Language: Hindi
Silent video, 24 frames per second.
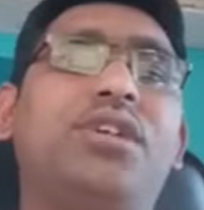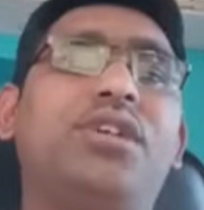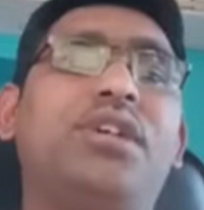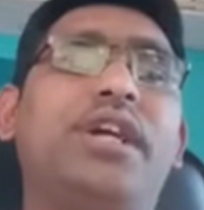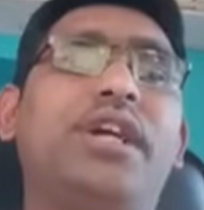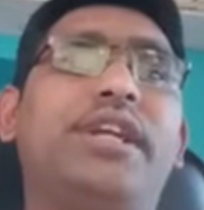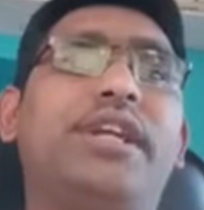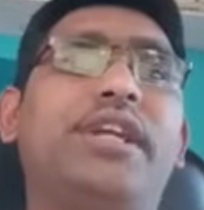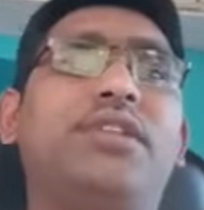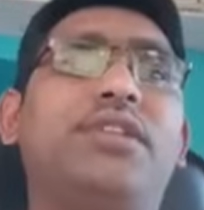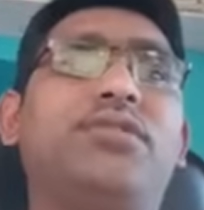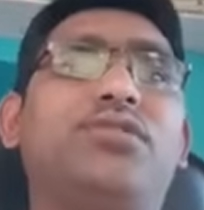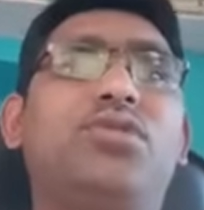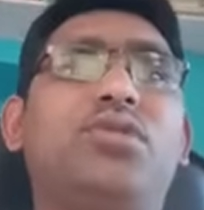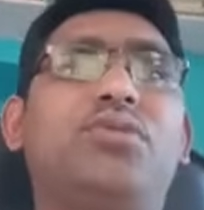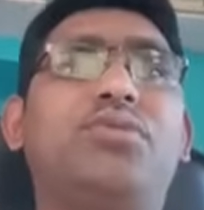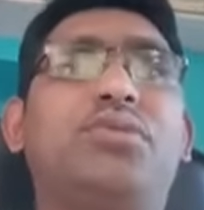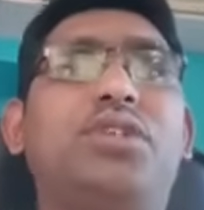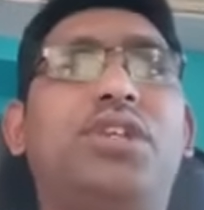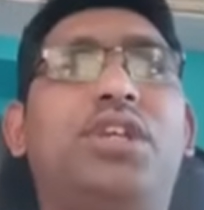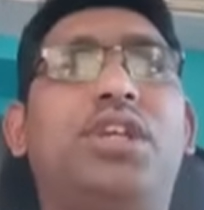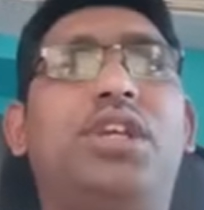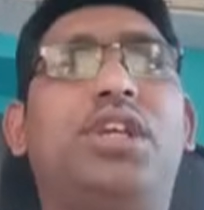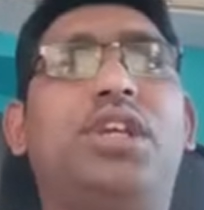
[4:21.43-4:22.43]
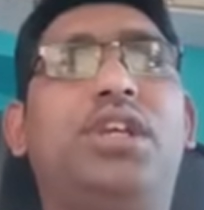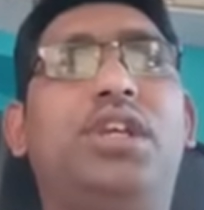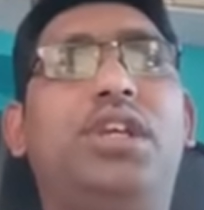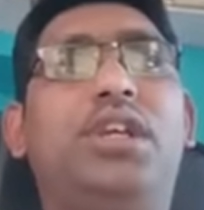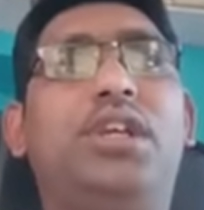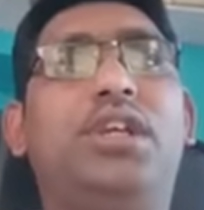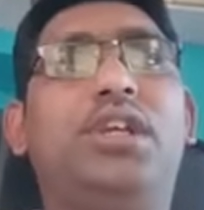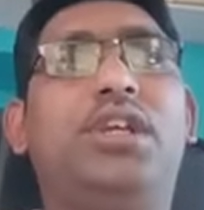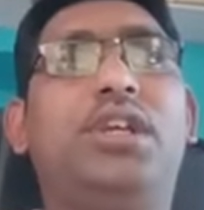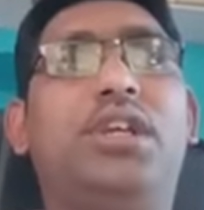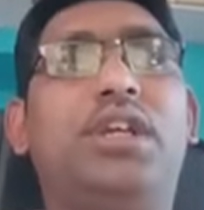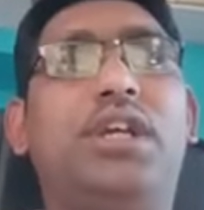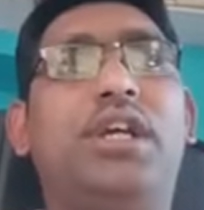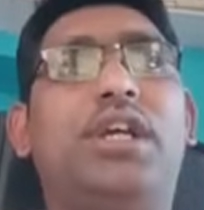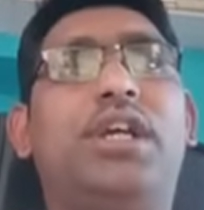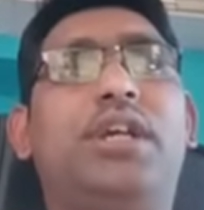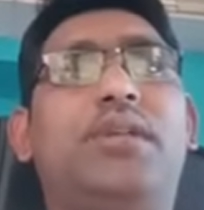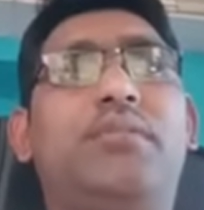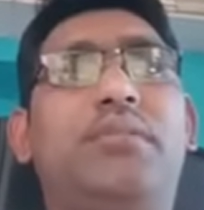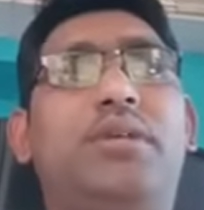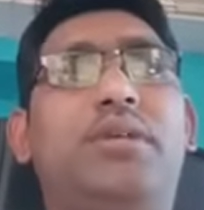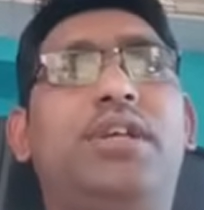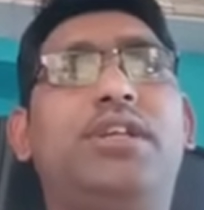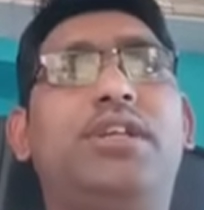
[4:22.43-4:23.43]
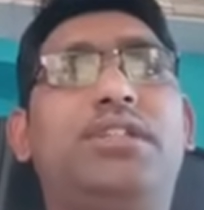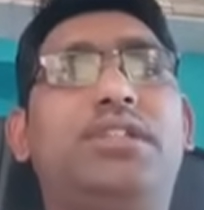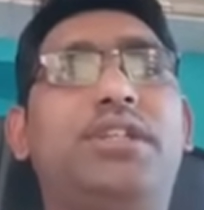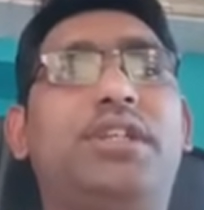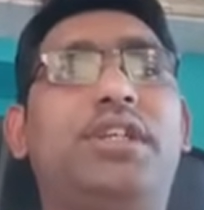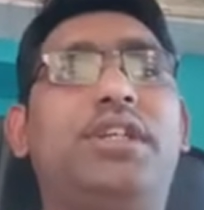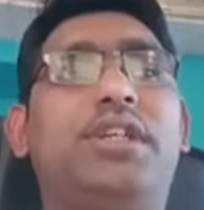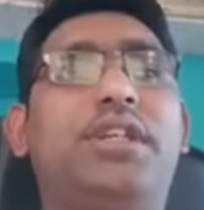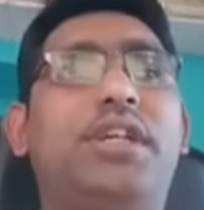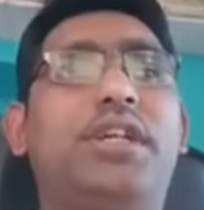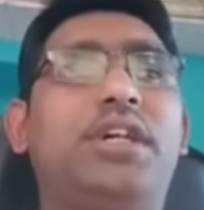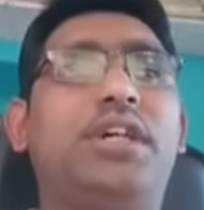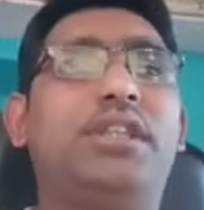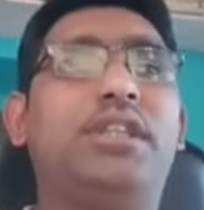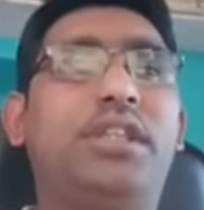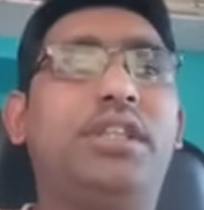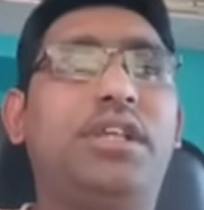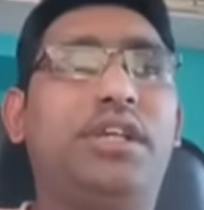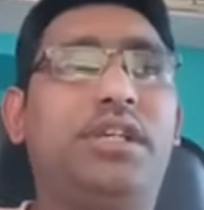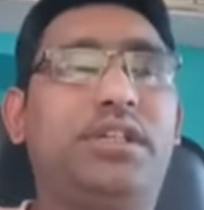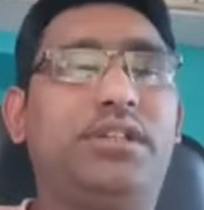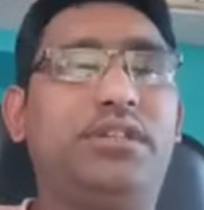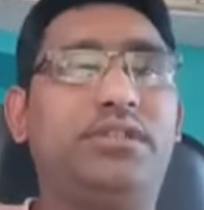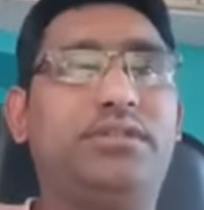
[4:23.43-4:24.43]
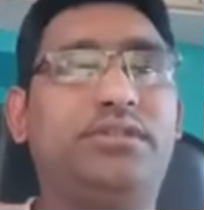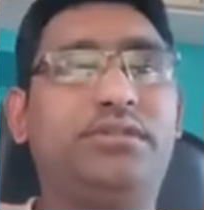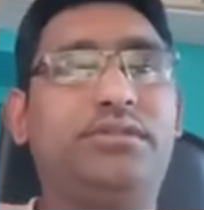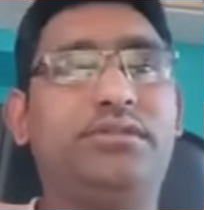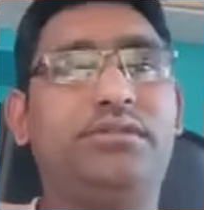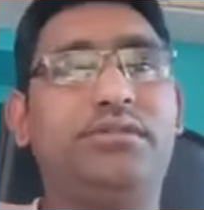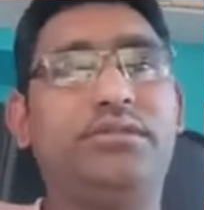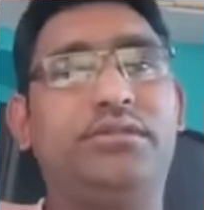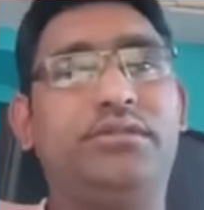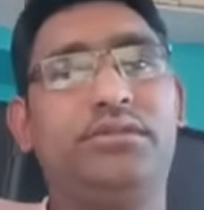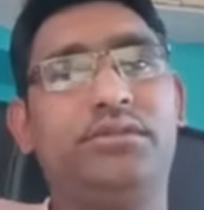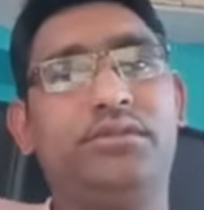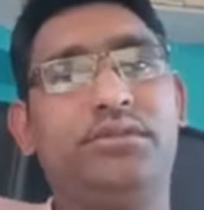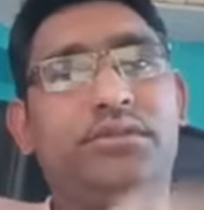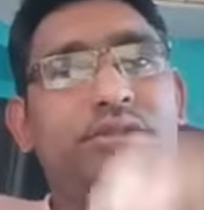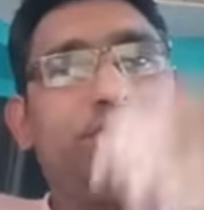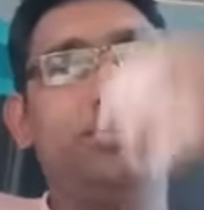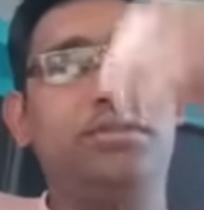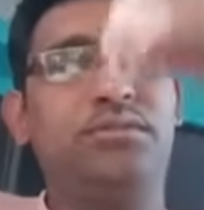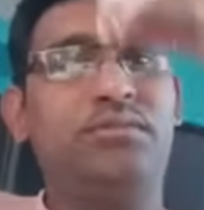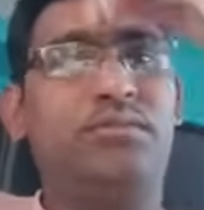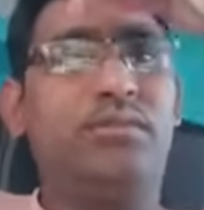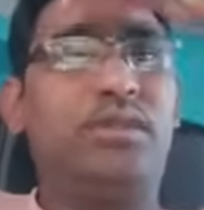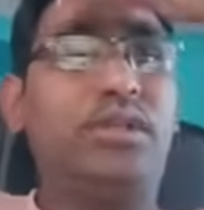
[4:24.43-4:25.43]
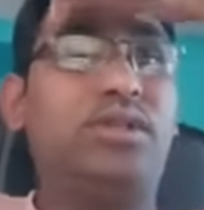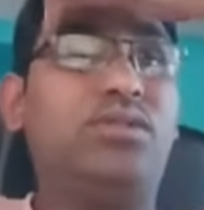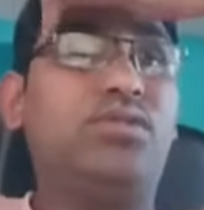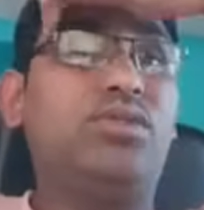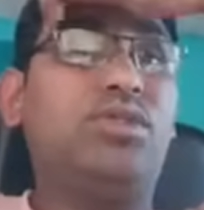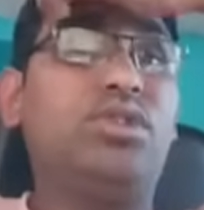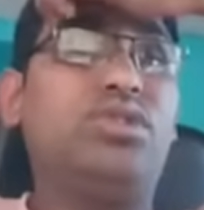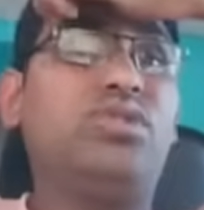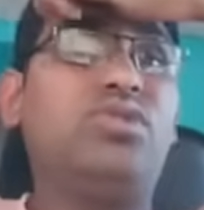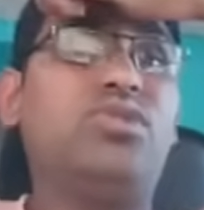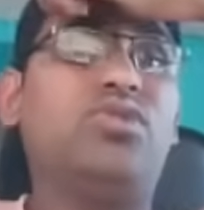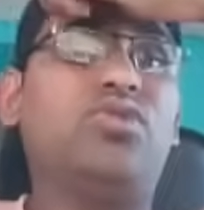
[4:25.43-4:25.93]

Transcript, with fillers: राइट आंसर ऑप्शन ए ए ब स या द मई उन्नीस सौ